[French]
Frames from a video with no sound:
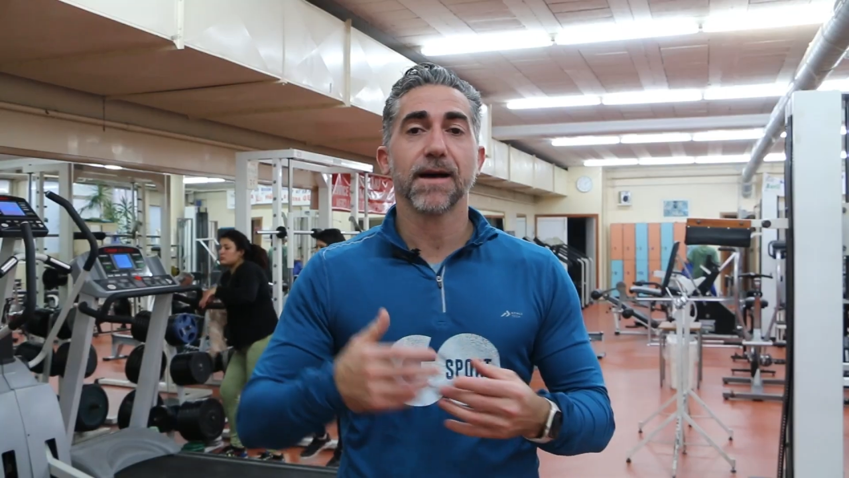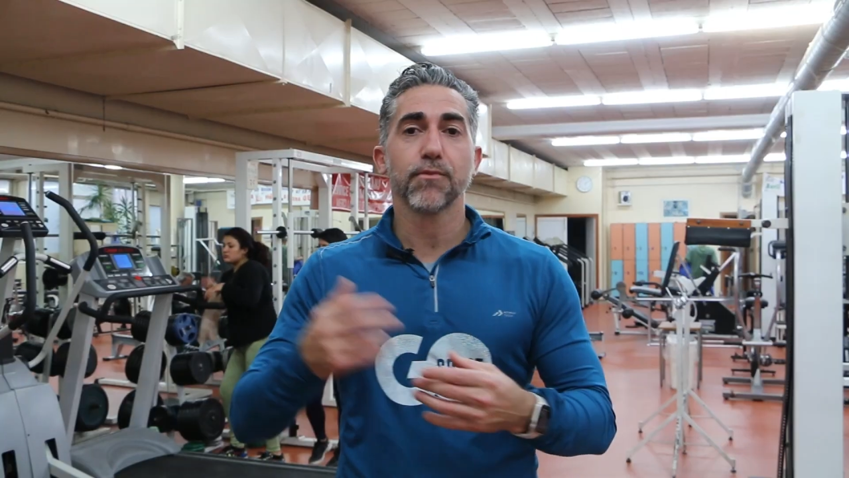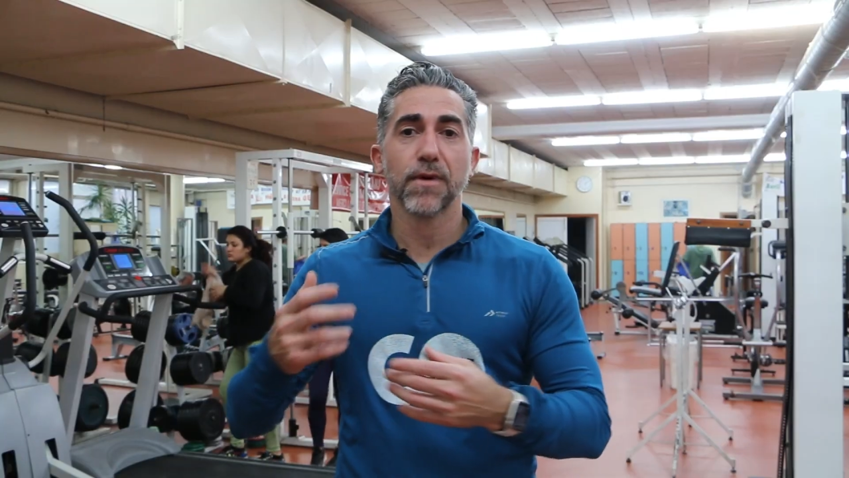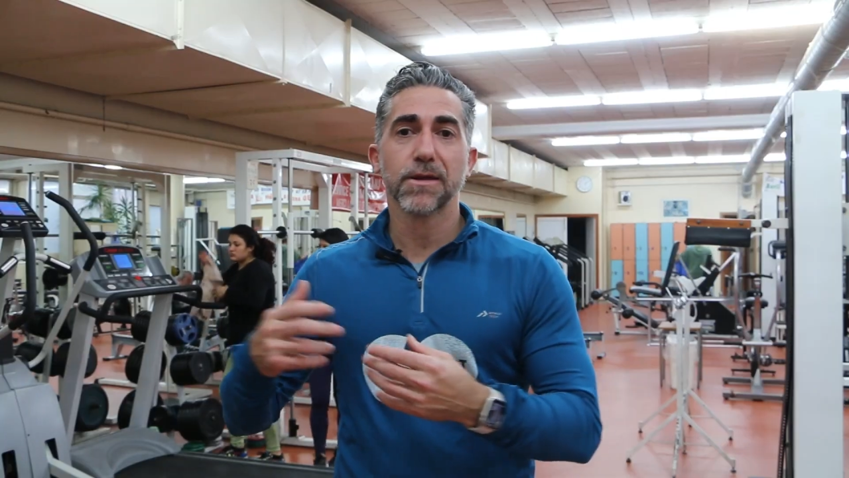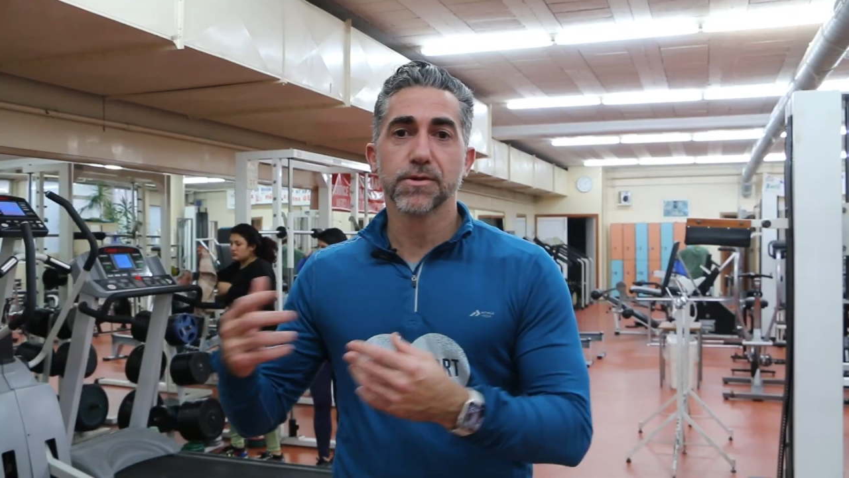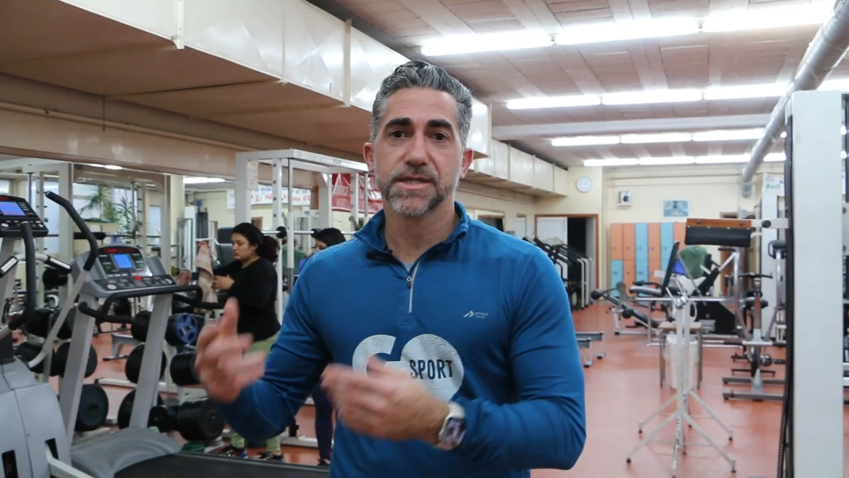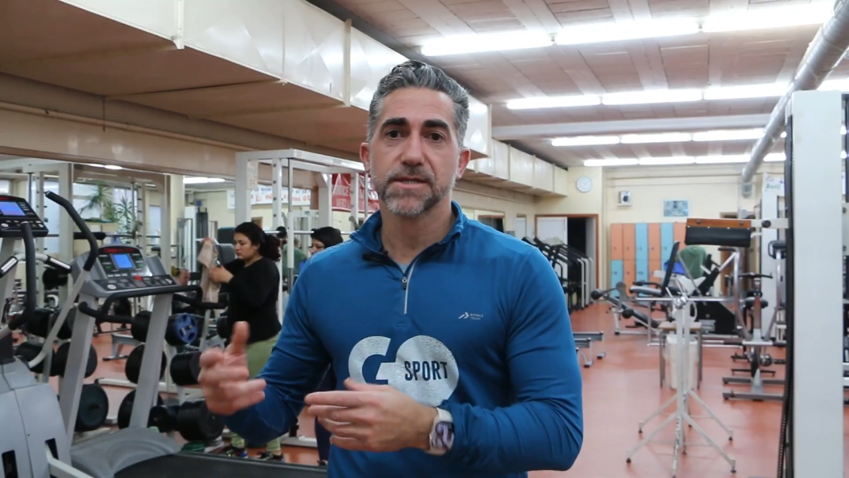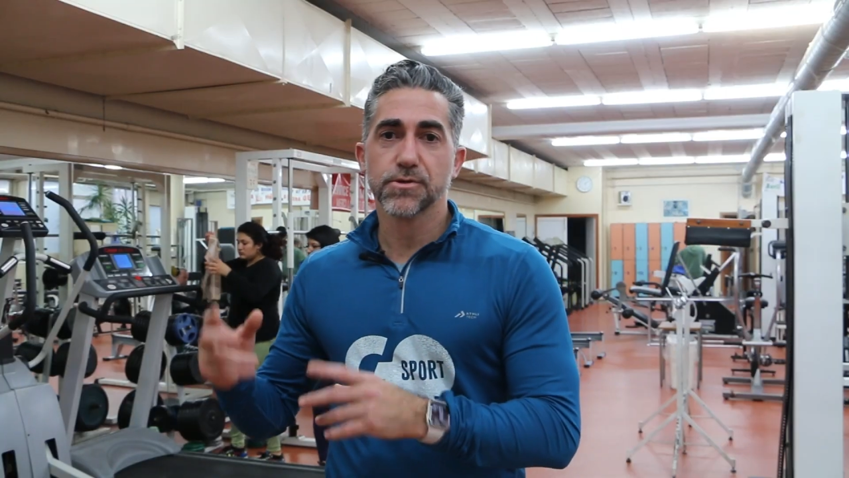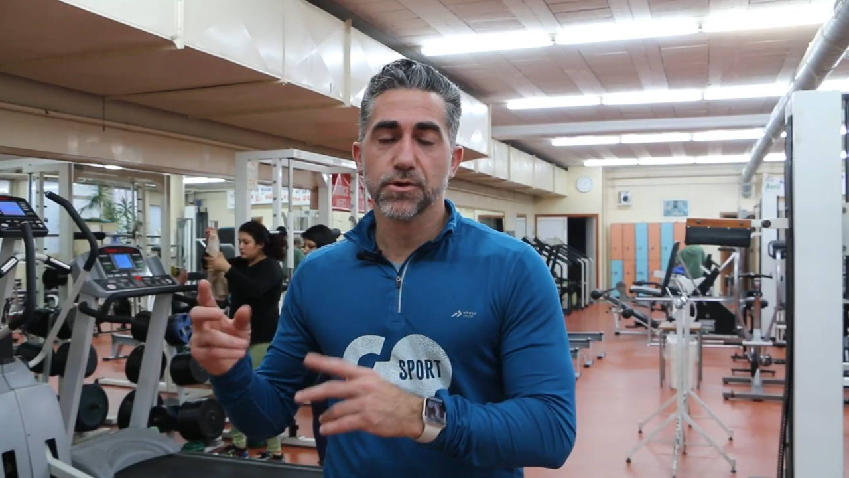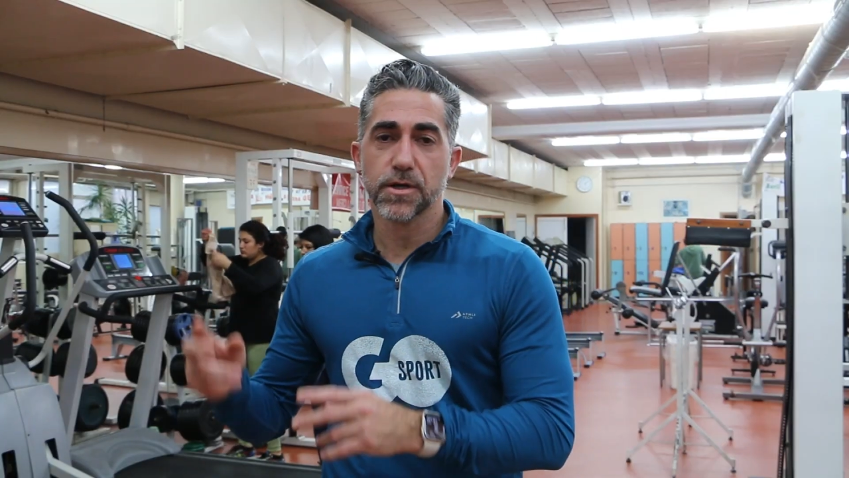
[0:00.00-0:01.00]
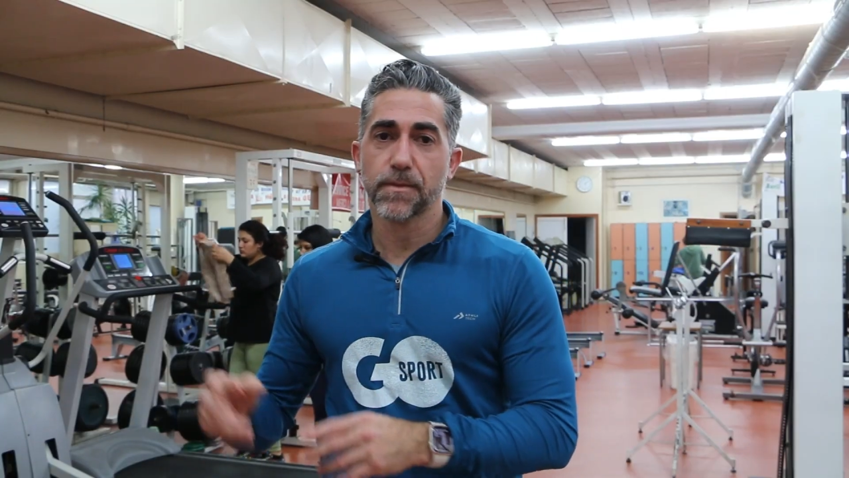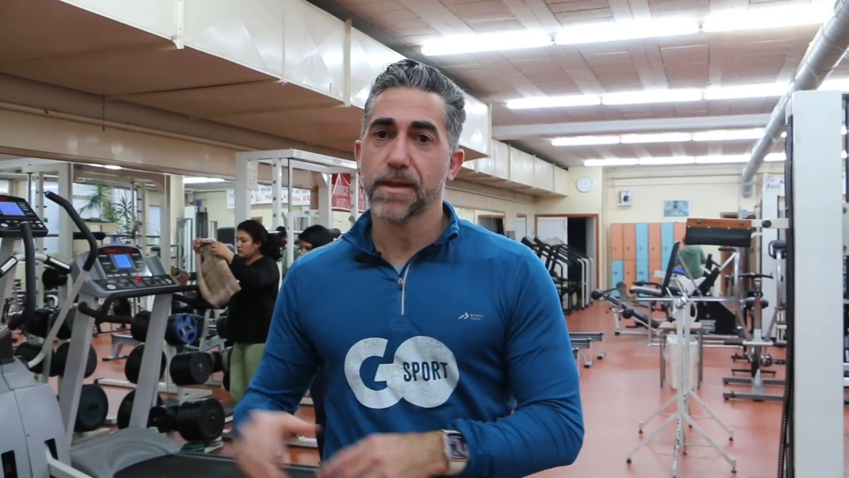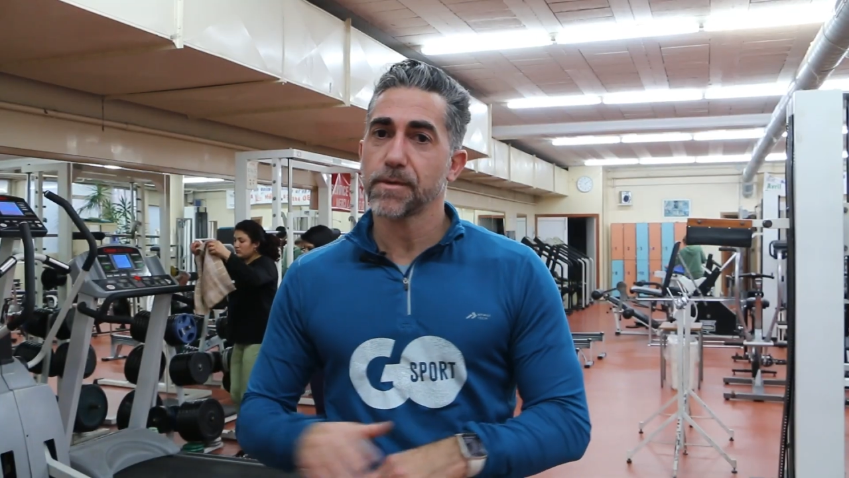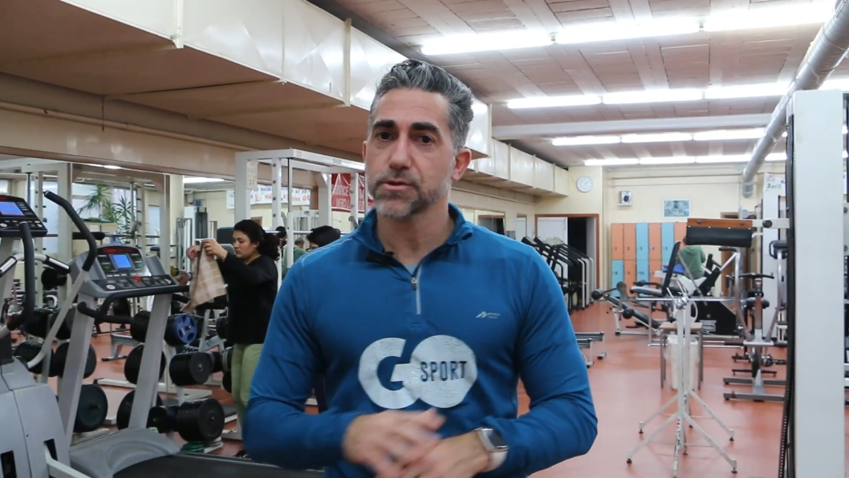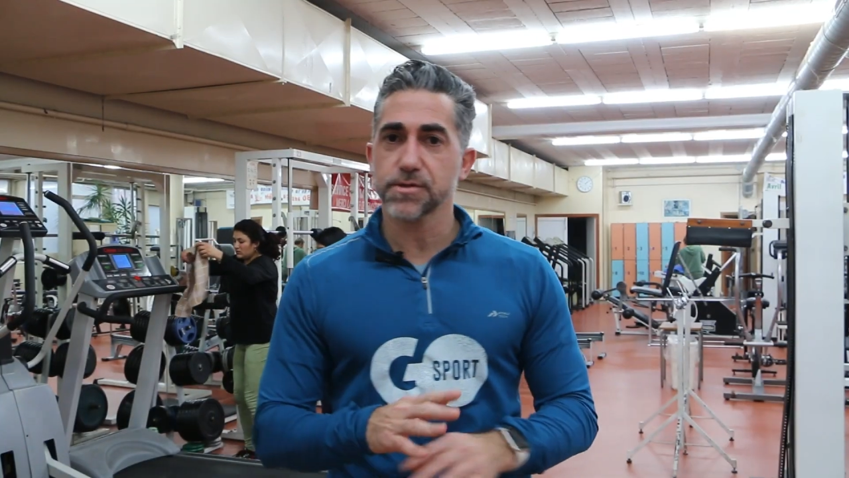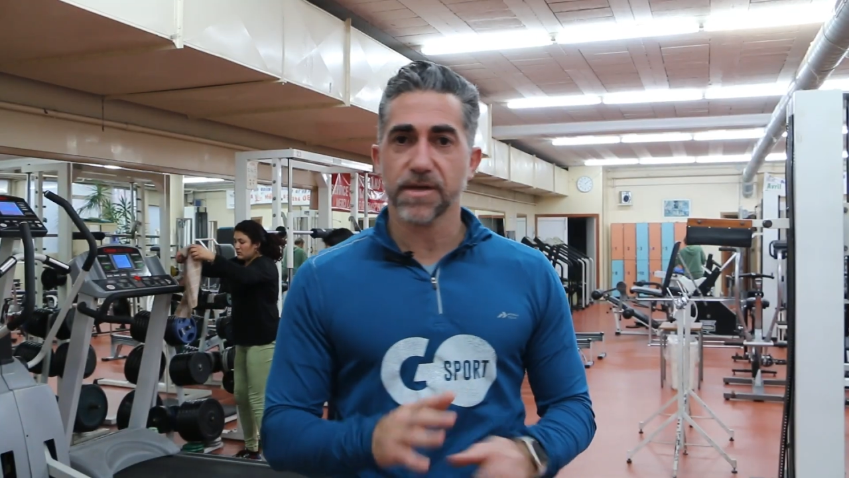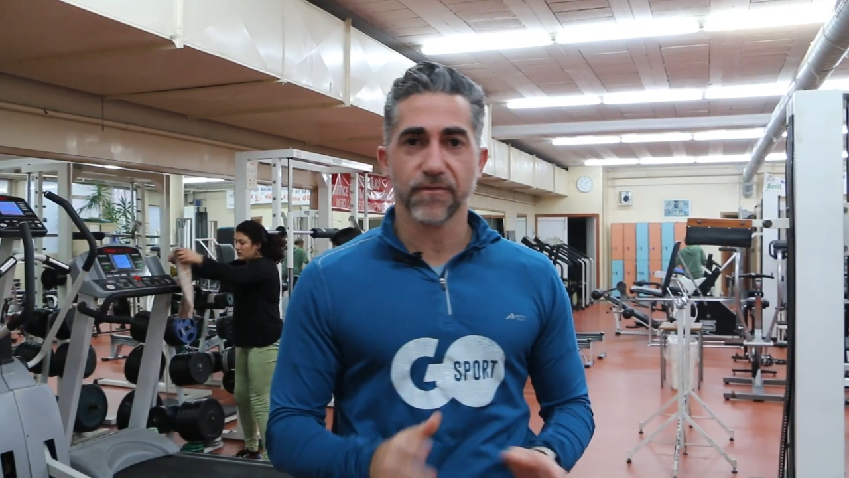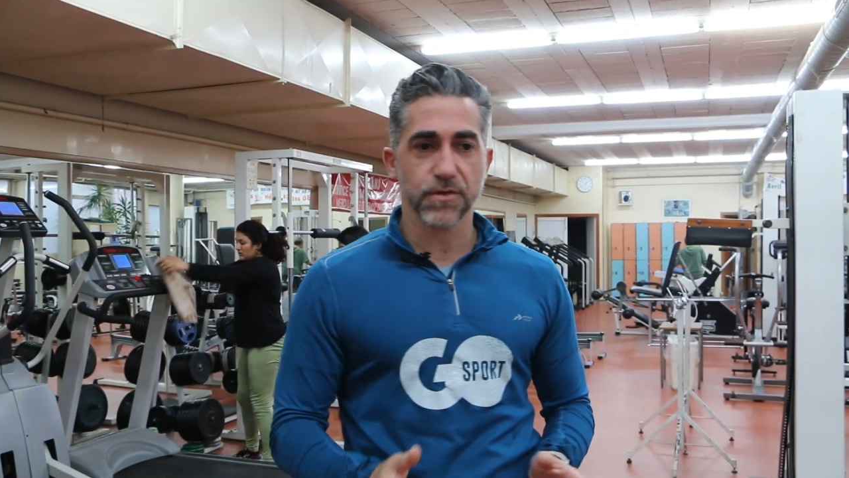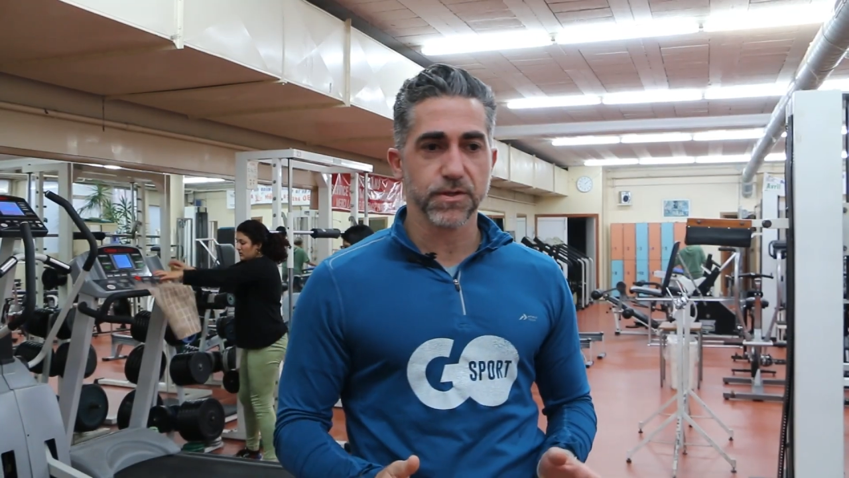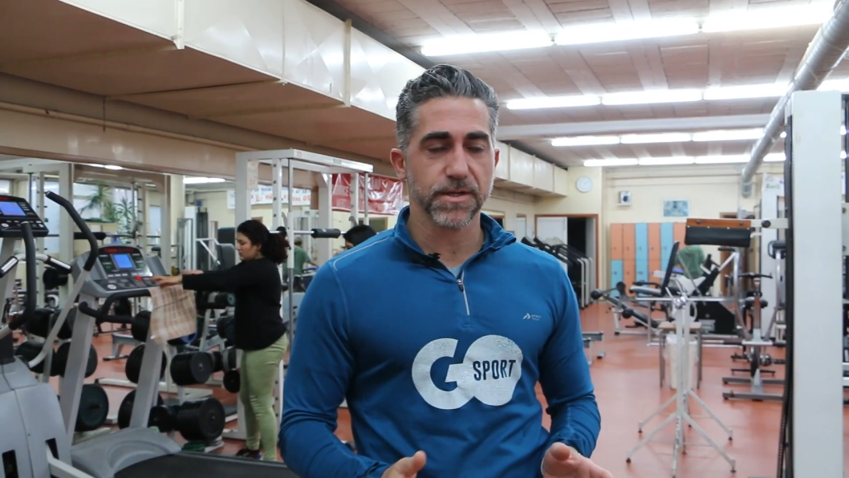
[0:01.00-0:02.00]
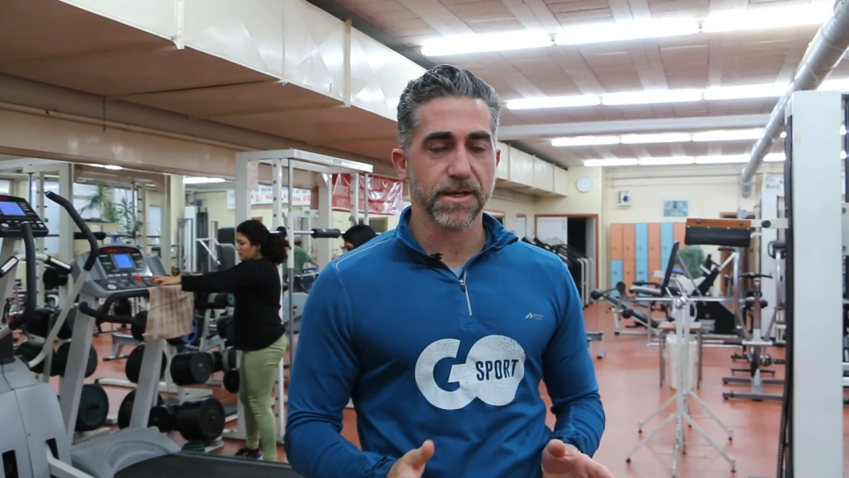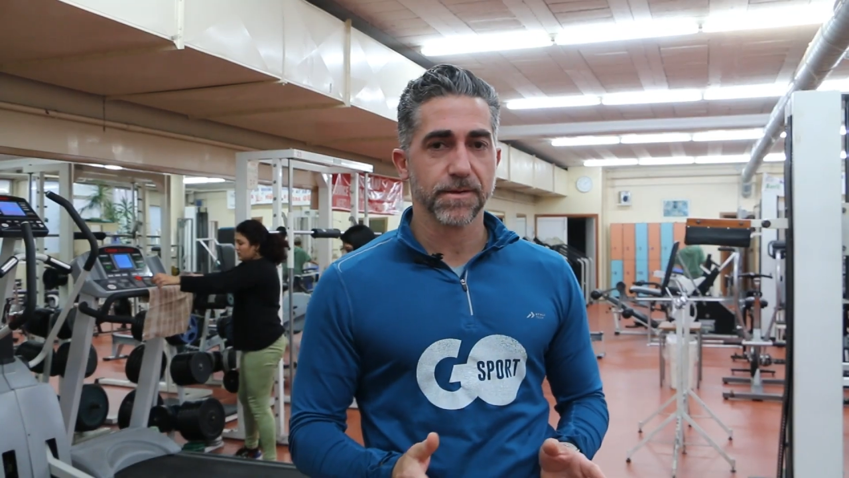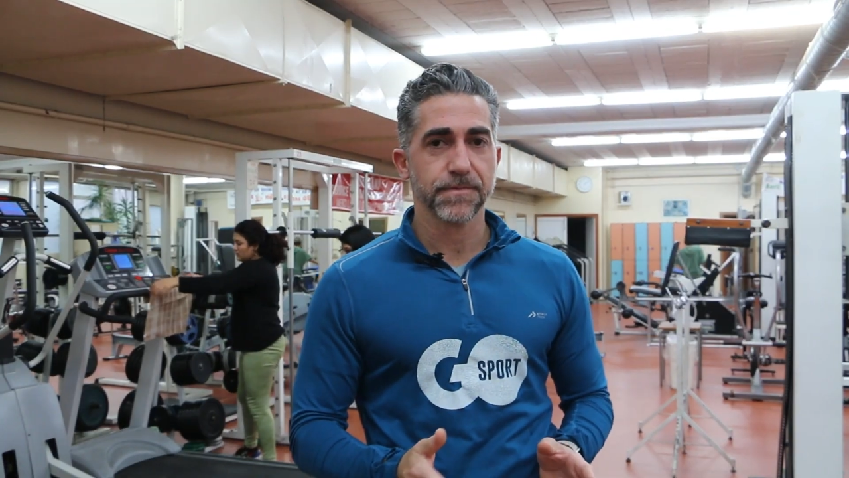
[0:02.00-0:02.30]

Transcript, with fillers: un peu à l'ancienne entre guillemets, mais tout est fonctionnel.